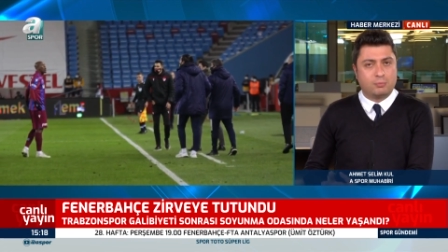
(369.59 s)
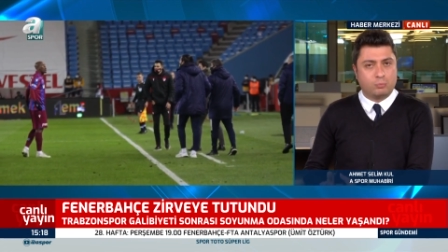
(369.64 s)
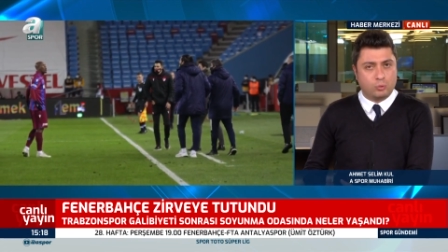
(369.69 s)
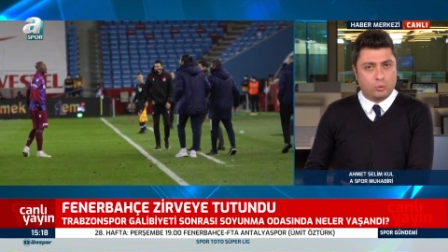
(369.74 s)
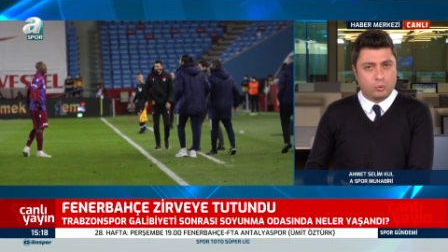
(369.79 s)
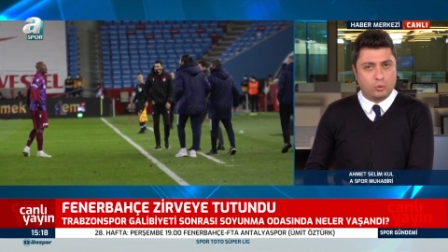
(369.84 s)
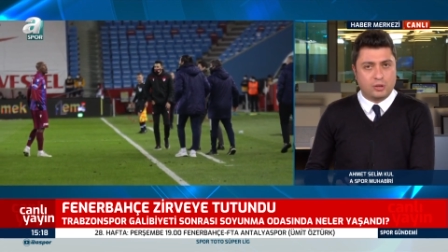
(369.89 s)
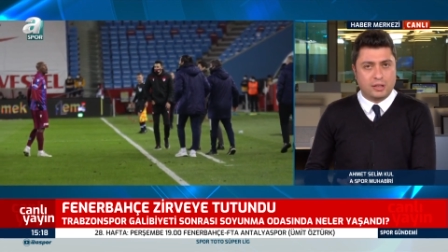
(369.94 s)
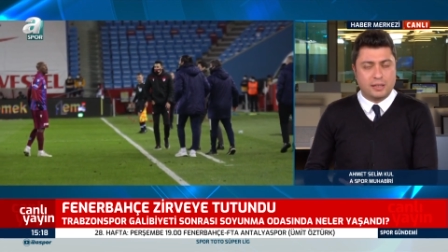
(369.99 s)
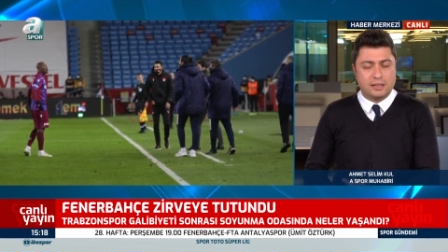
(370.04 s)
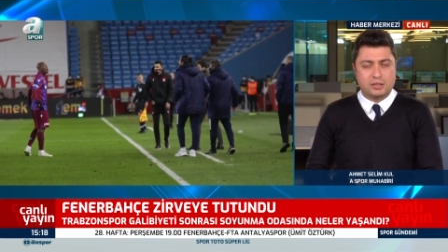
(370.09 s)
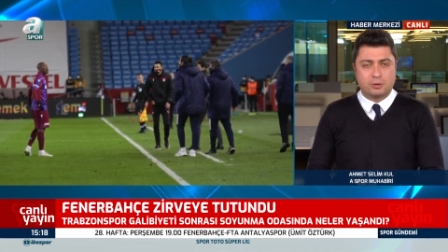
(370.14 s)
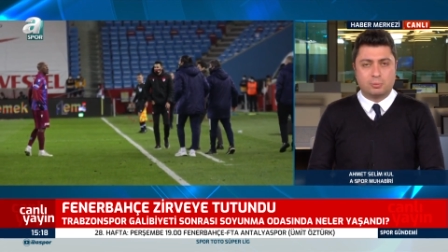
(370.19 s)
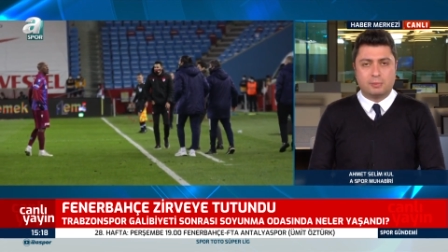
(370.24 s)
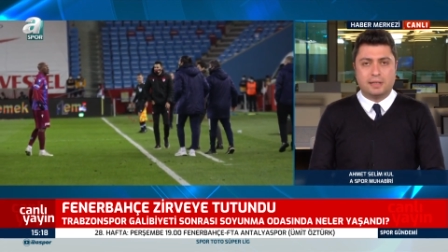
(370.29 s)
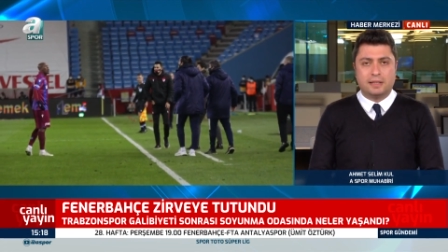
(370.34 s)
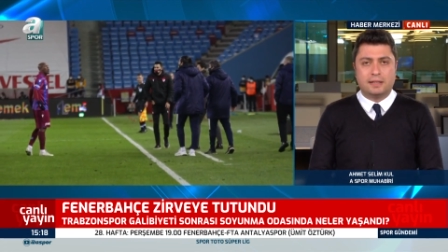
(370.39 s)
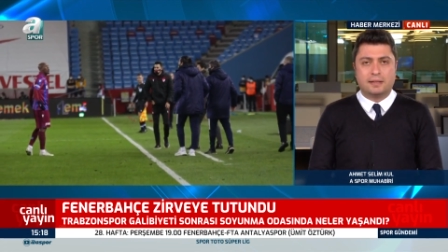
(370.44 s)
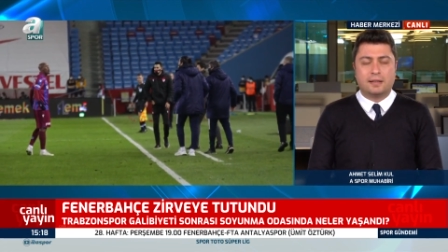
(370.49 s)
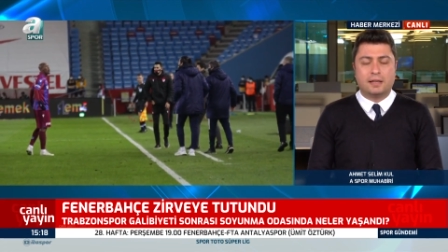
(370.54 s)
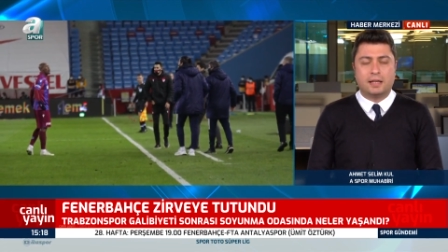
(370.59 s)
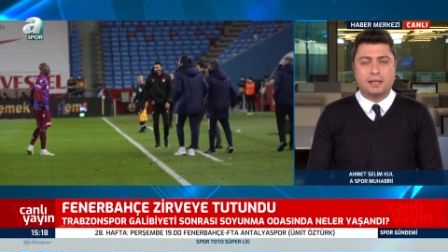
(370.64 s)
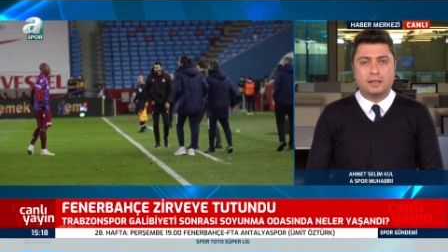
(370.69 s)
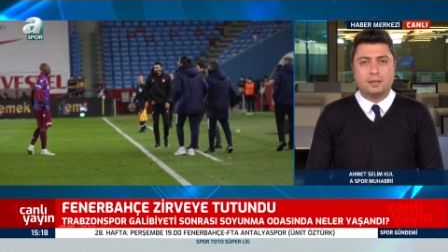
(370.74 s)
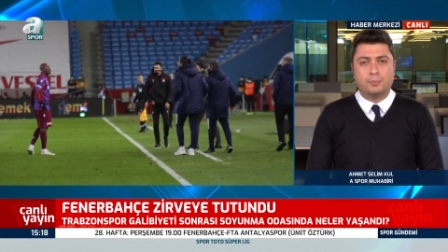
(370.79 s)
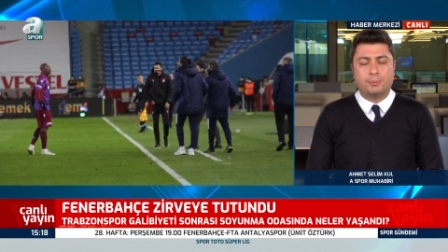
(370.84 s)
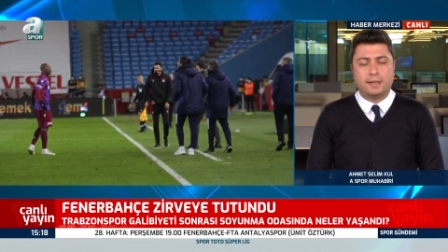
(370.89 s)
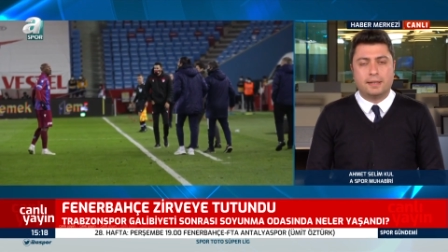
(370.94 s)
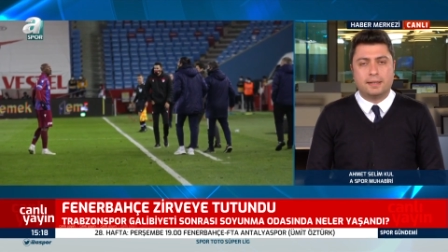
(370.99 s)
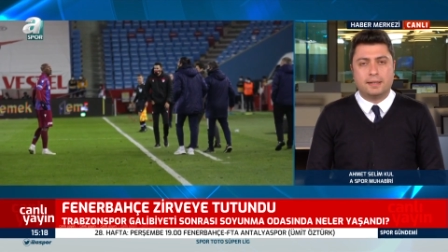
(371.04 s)
Bütün gelişmeleri
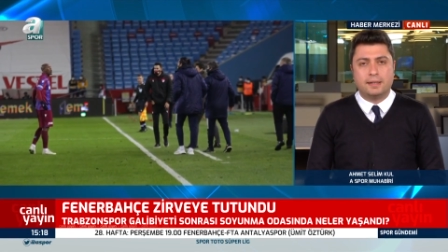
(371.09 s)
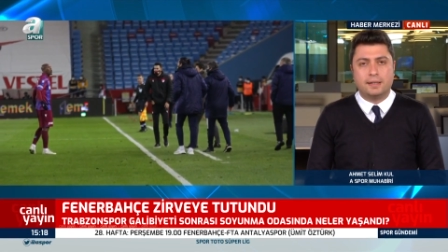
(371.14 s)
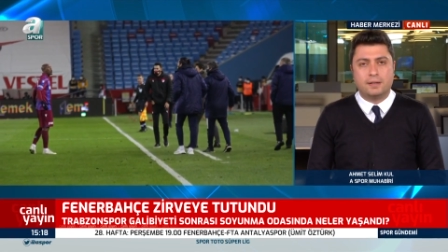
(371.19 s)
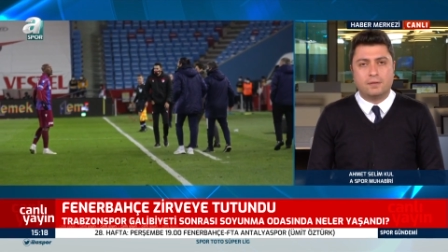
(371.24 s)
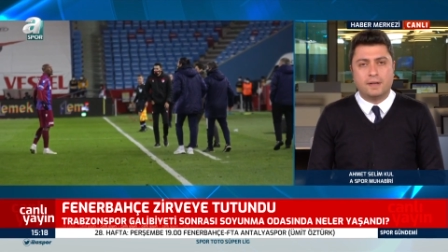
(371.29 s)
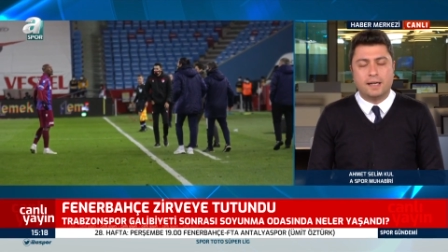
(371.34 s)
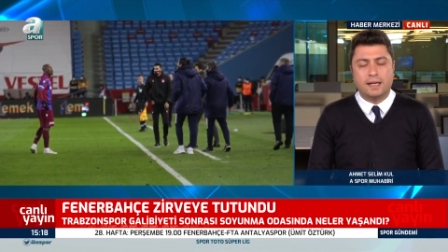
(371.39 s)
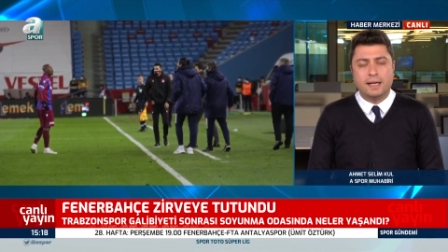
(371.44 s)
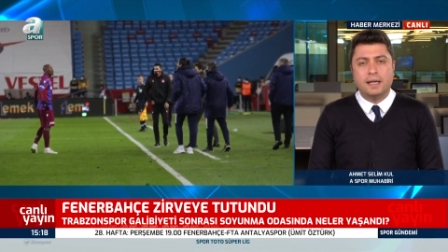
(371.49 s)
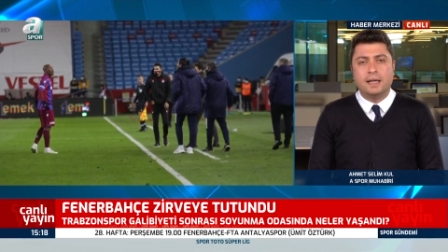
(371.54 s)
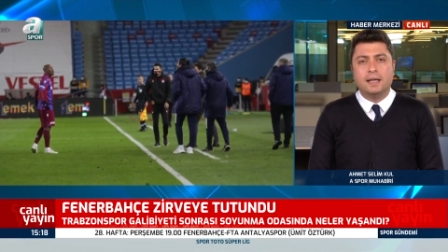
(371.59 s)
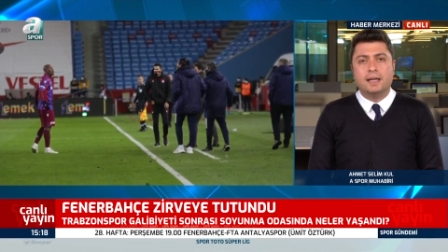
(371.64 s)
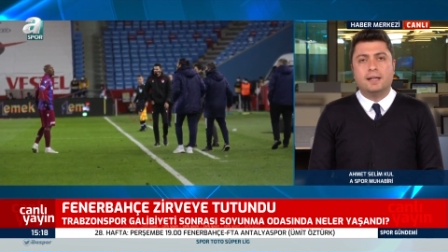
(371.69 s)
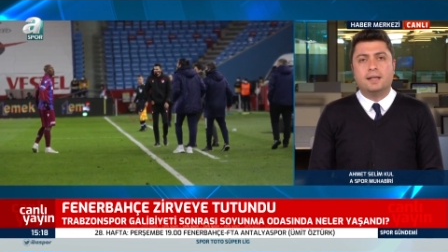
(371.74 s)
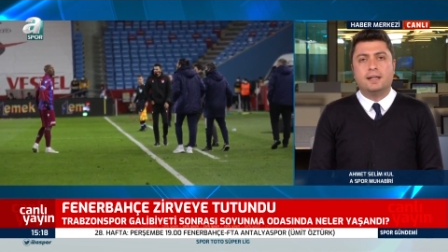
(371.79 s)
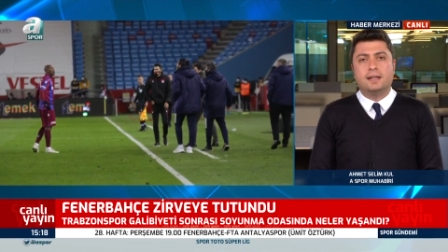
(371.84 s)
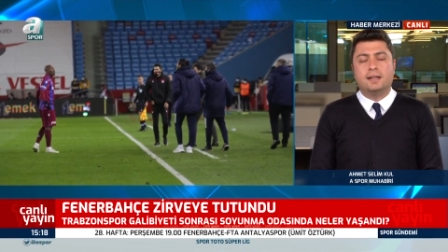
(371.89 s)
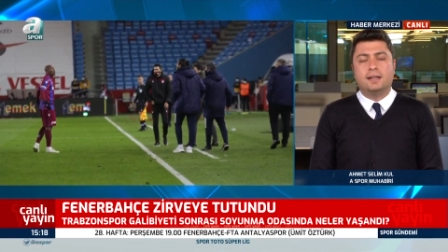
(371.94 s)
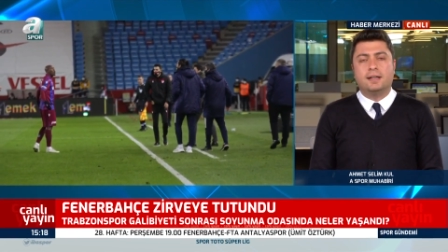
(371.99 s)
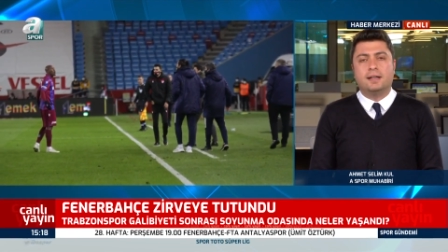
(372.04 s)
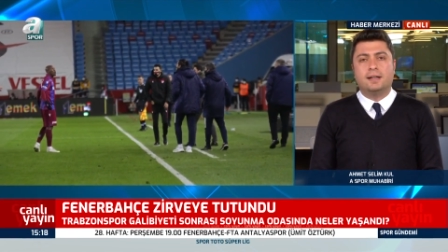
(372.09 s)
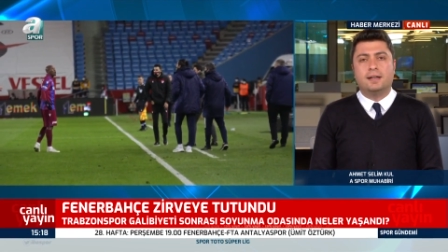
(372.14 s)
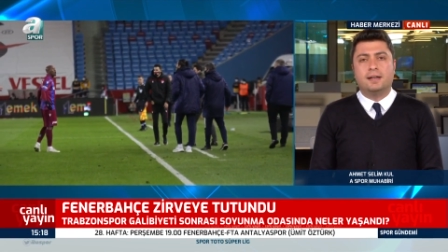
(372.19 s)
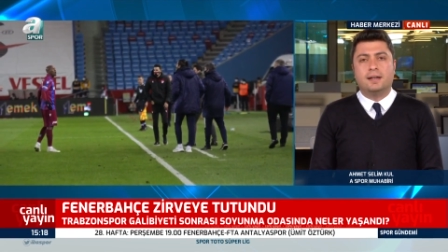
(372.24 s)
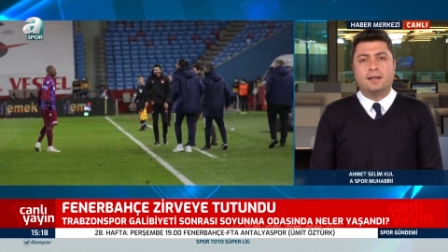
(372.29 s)
takip ettik ve e,